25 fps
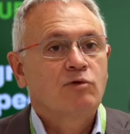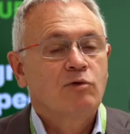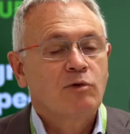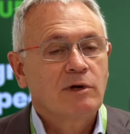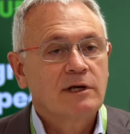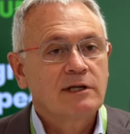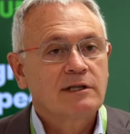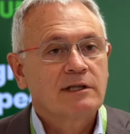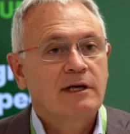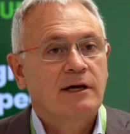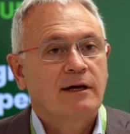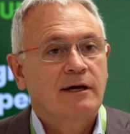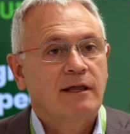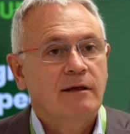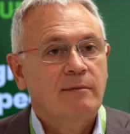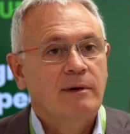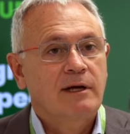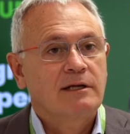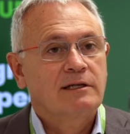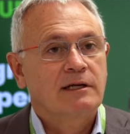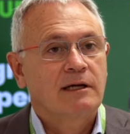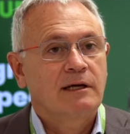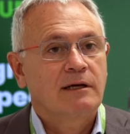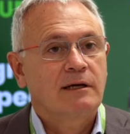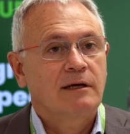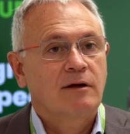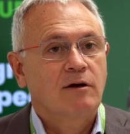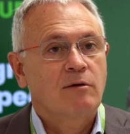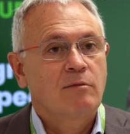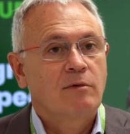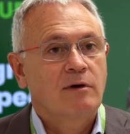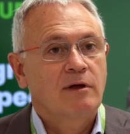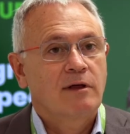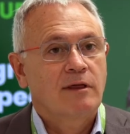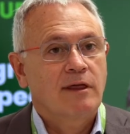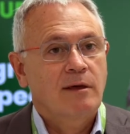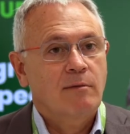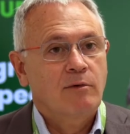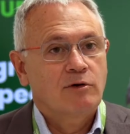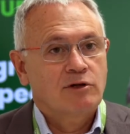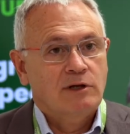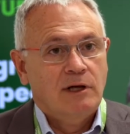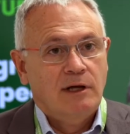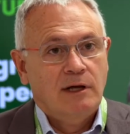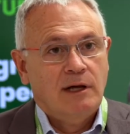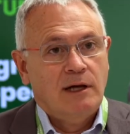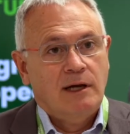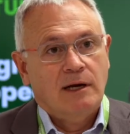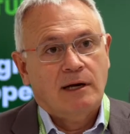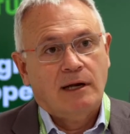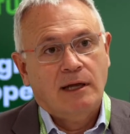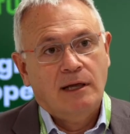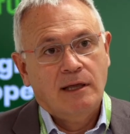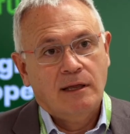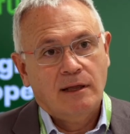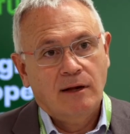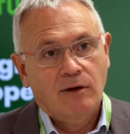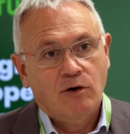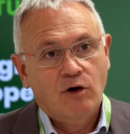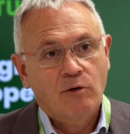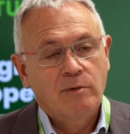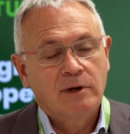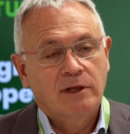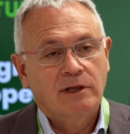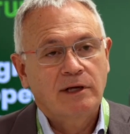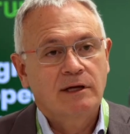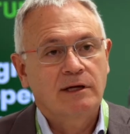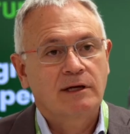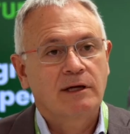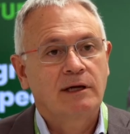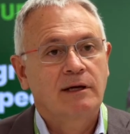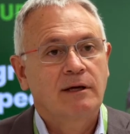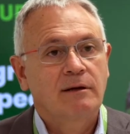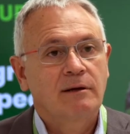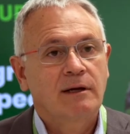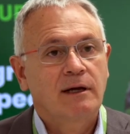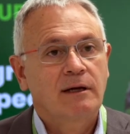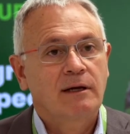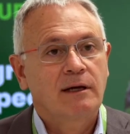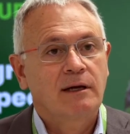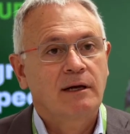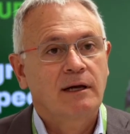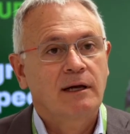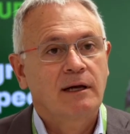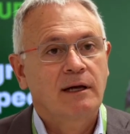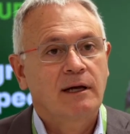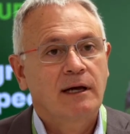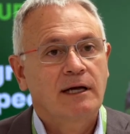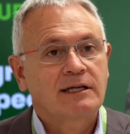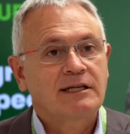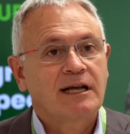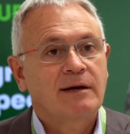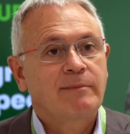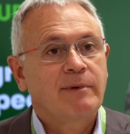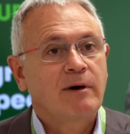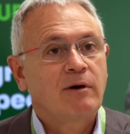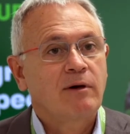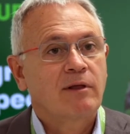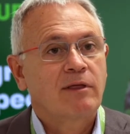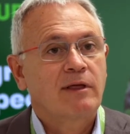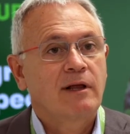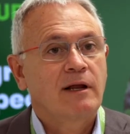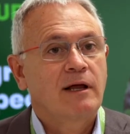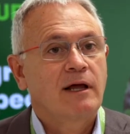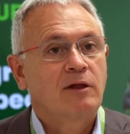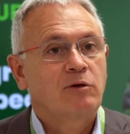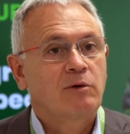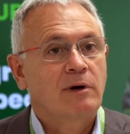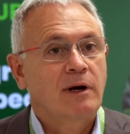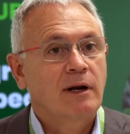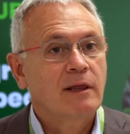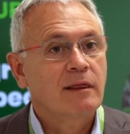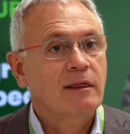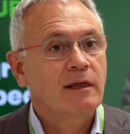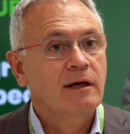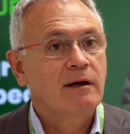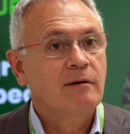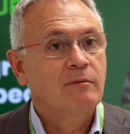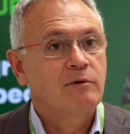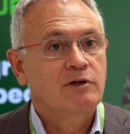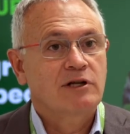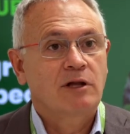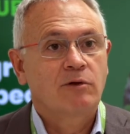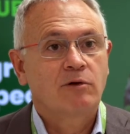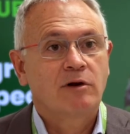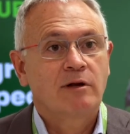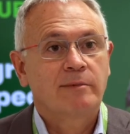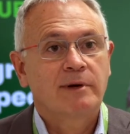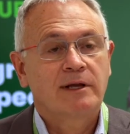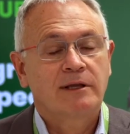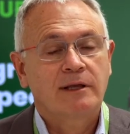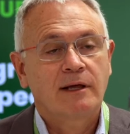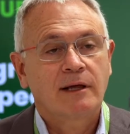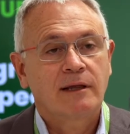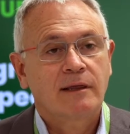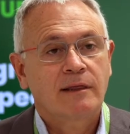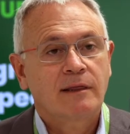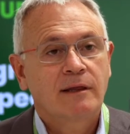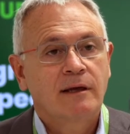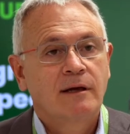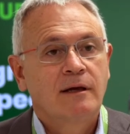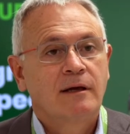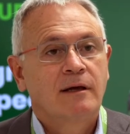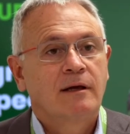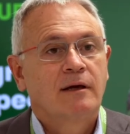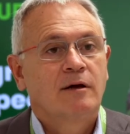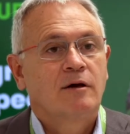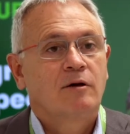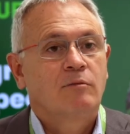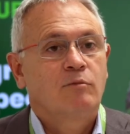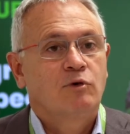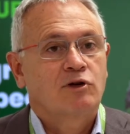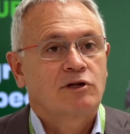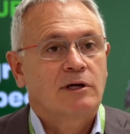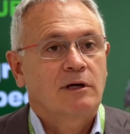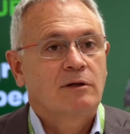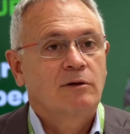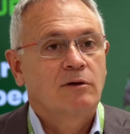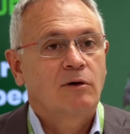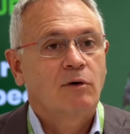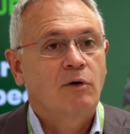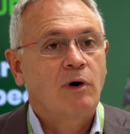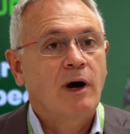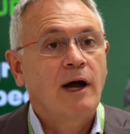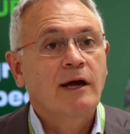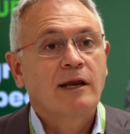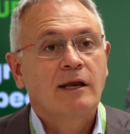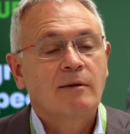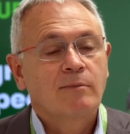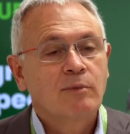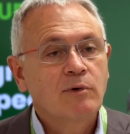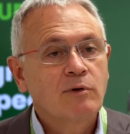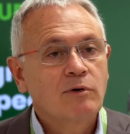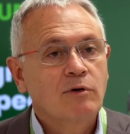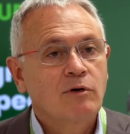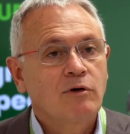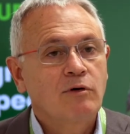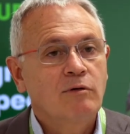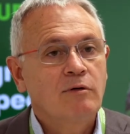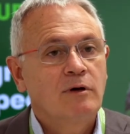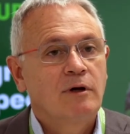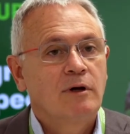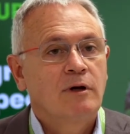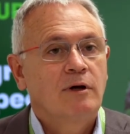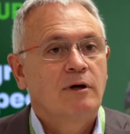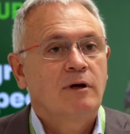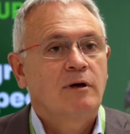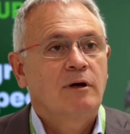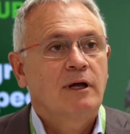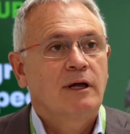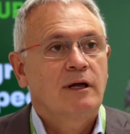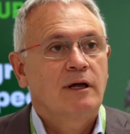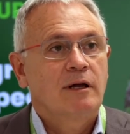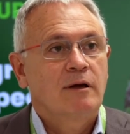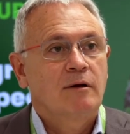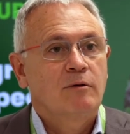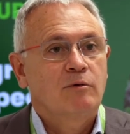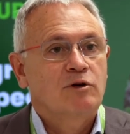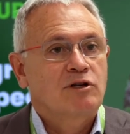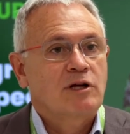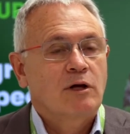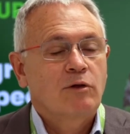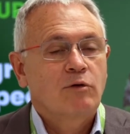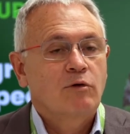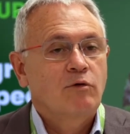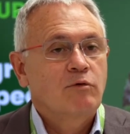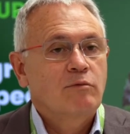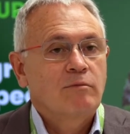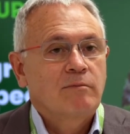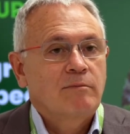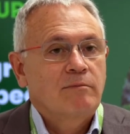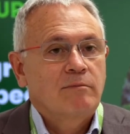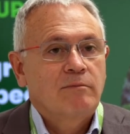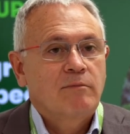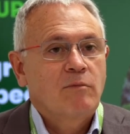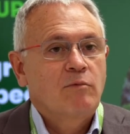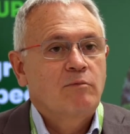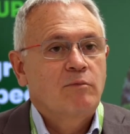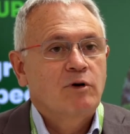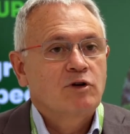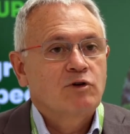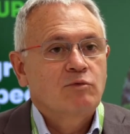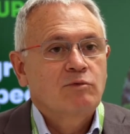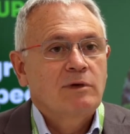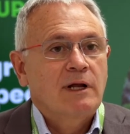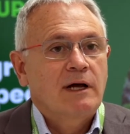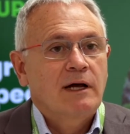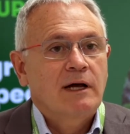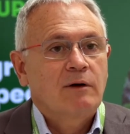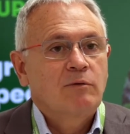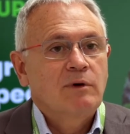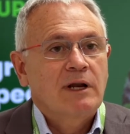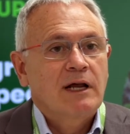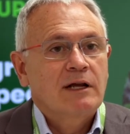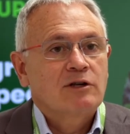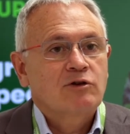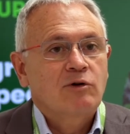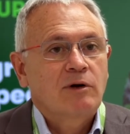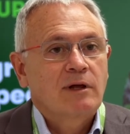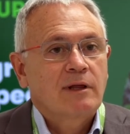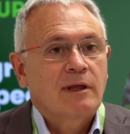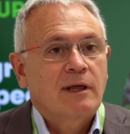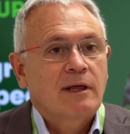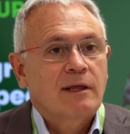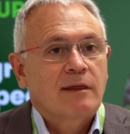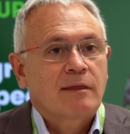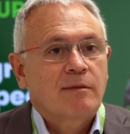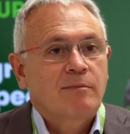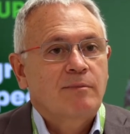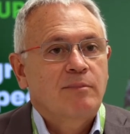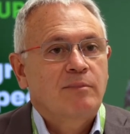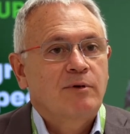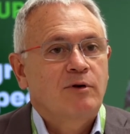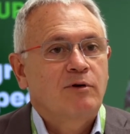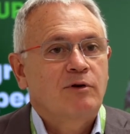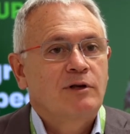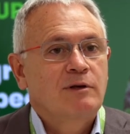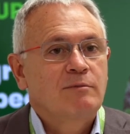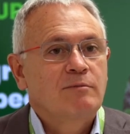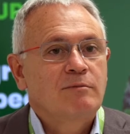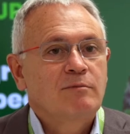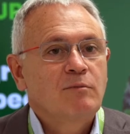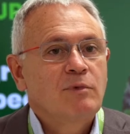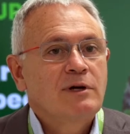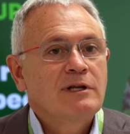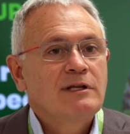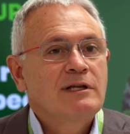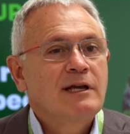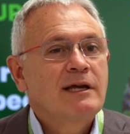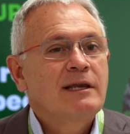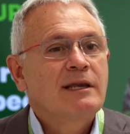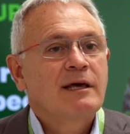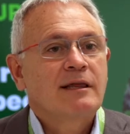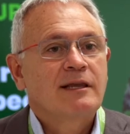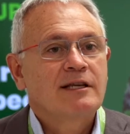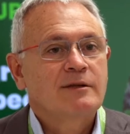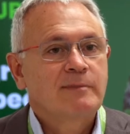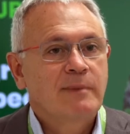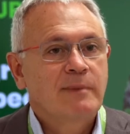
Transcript: un turista que además, que, como decimos, que a raíz del COVID eh, eh, ha escapado hacia la naturaleza, buscando libertad, buscando aire puro, buscando pues una, soledad, pero muy llena de